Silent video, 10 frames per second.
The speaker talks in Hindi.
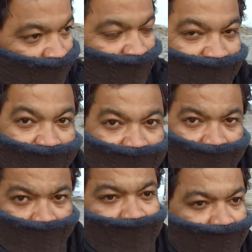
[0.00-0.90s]
वो है लेकिन
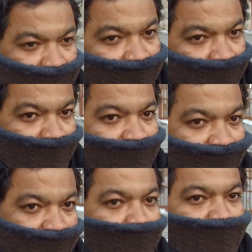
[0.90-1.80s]
अभी तक
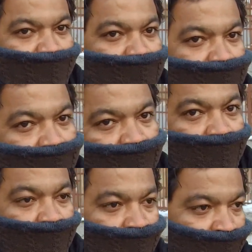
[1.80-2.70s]
पहलगाम में पहुँचा हूँ
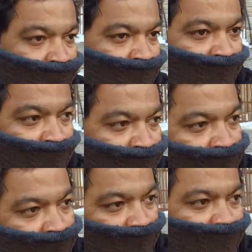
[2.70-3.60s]

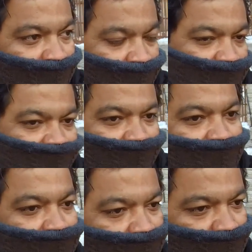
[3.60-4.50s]
अभी तक की
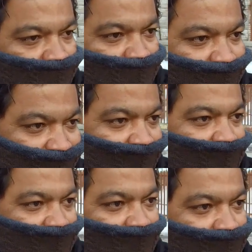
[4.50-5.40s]
फीलिंग जो मुझे आ रही
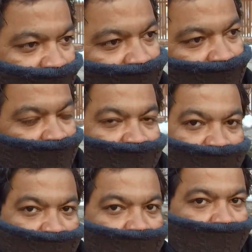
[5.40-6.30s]
है
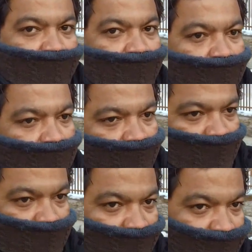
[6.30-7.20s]

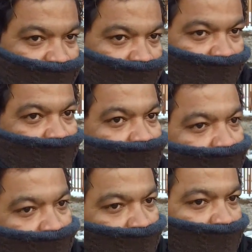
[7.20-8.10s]
वो जो है ना
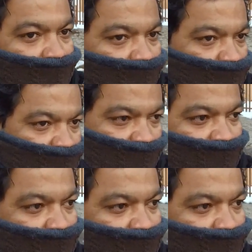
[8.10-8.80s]
मुझे